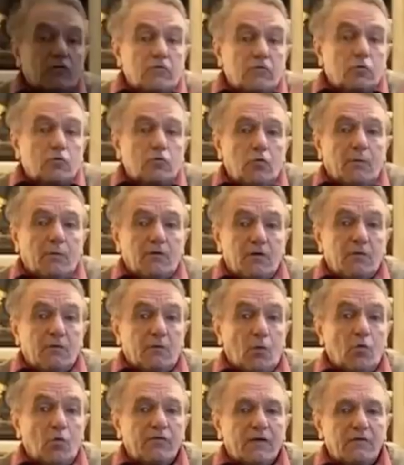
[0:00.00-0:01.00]
c'est surtout au
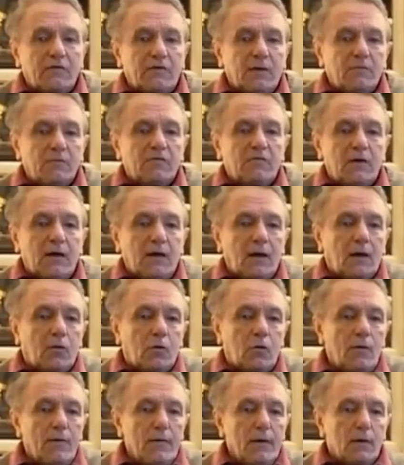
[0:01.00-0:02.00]
XXe
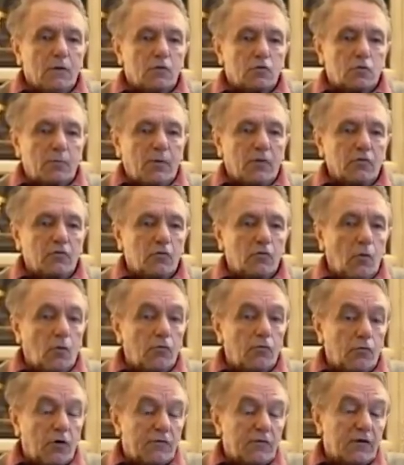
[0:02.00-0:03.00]
siècle, je pense qu'on
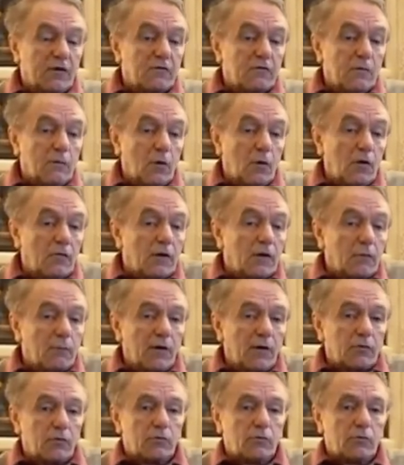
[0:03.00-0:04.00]
voit effectivement avec
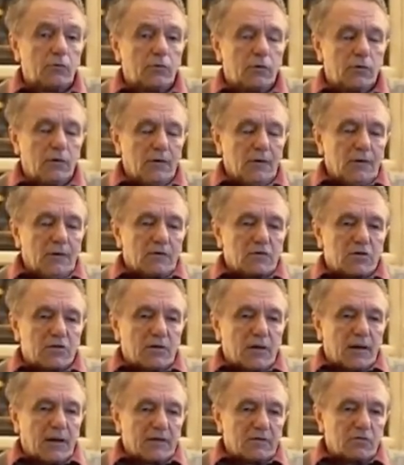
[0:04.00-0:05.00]
bah, toute une
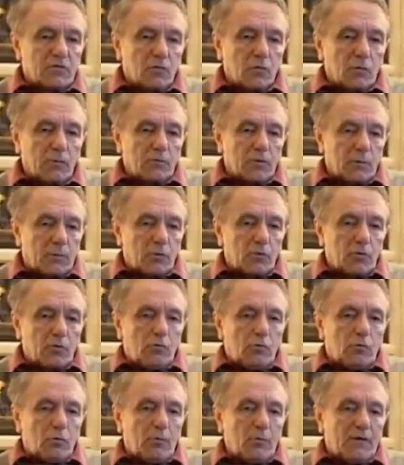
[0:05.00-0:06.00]
génération un petit peu
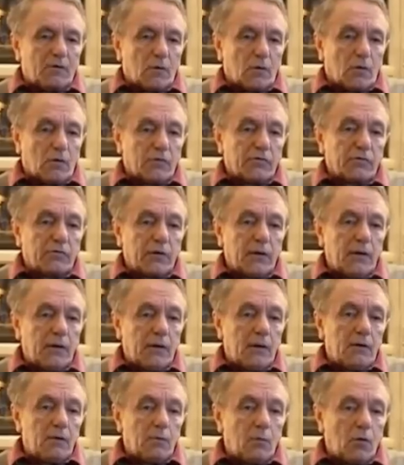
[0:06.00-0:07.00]
de, metteurs en
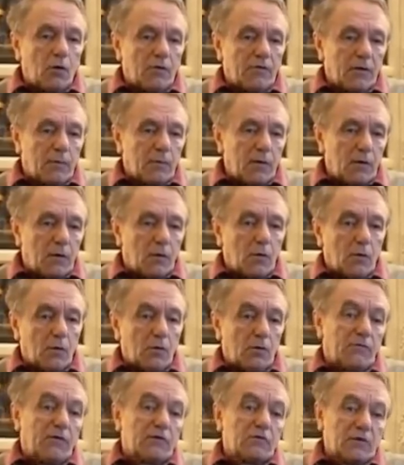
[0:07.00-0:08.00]
scène, bon, avec
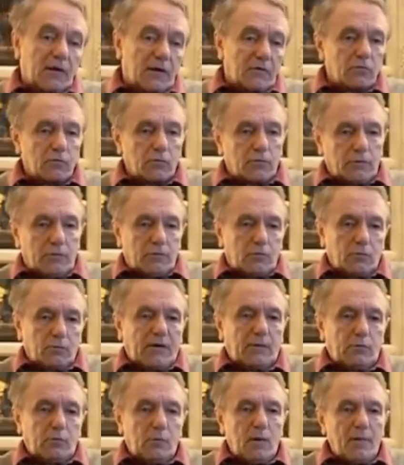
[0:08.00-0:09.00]
Meyerhold, enfin, génération, ils sont
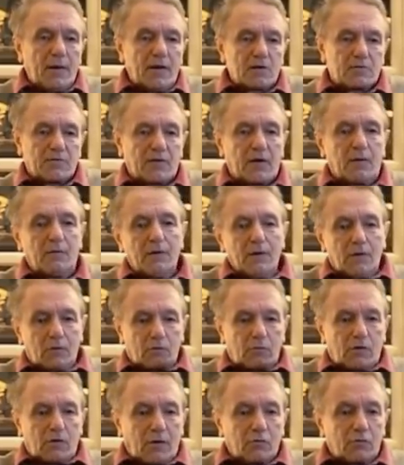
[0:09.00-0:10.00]
pas du même âge, enfin, en
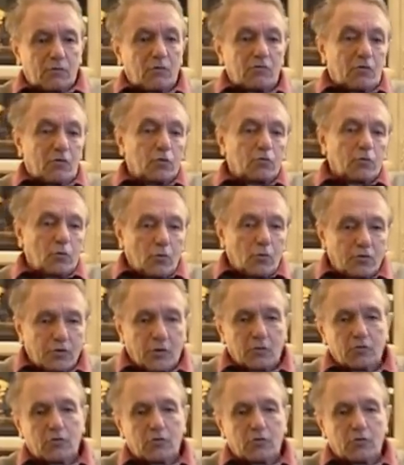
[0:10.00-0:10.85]
tout cas, entre le